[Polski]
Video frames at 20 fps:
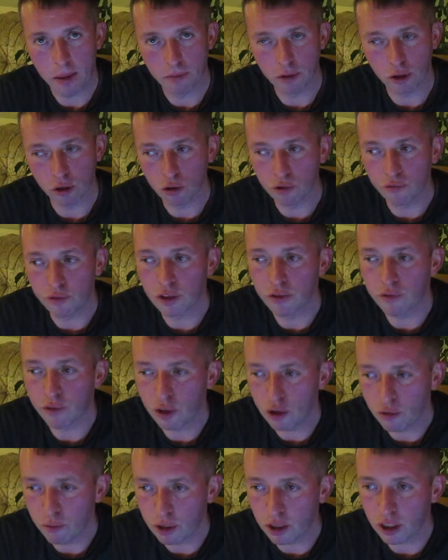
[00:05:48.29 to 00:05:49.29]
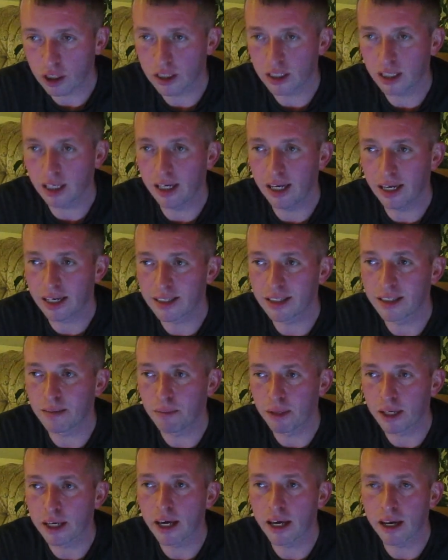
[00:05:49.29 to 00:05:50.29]
że już wyzwoliły się z tej lekcji
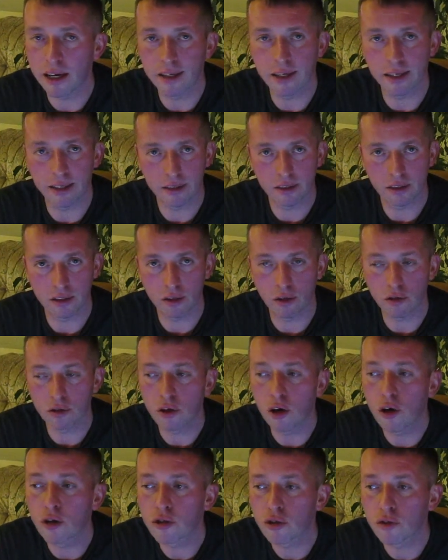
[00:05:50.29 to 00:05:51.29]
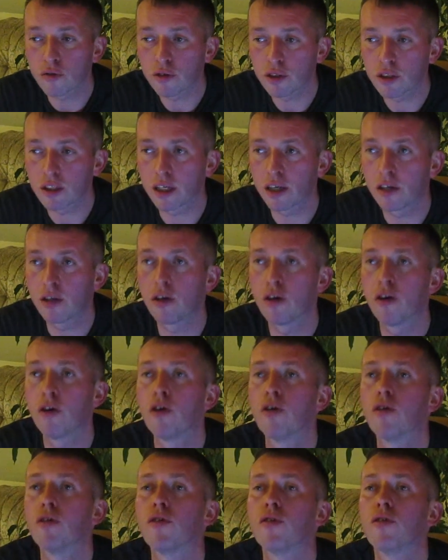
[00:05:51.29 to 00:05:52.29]
piekielnej, że odchodzą z tego,